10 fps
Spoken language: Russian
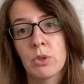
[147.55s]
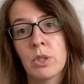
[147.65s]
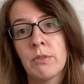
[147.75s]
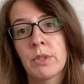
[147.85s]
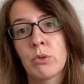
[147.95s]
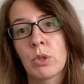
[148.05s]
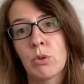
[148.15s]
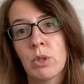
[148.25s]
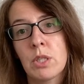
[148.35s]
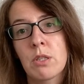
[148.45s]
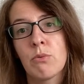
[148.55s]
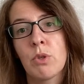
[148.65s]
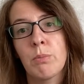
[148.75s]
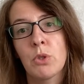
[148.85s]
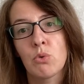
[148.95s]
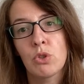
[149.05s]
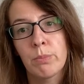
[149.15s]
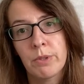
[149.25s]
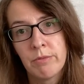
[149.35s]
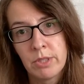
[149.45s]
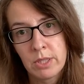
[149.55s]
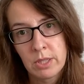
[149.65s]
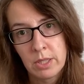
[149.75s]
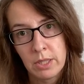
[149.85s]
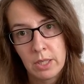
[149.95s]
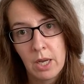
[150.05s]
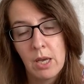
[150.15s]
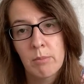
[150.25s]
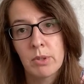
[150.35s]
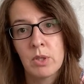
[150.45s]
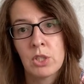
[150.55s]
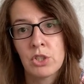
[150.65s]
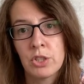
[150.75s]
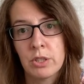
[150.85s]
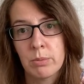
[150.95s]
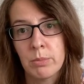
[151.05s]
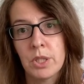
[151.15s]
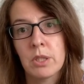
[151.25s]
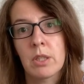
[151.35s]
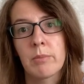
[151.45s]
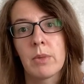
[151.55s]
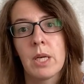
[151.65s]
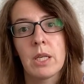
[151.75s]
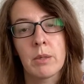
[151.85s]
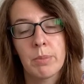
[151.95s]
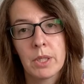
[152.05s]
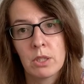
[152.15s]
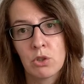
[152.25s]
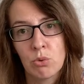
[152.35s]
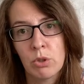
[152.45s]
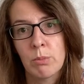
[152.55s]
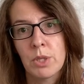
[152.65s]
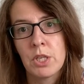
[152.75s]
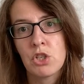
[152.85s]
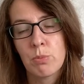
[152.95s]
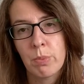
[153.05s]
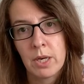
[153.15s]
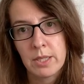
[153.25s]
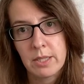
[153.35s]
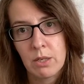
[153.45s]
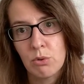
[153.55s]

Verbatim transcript: Я говорю, какой раствор мне нужно привести, положить, мне там, я прихожу, там, у меня есть шпатель.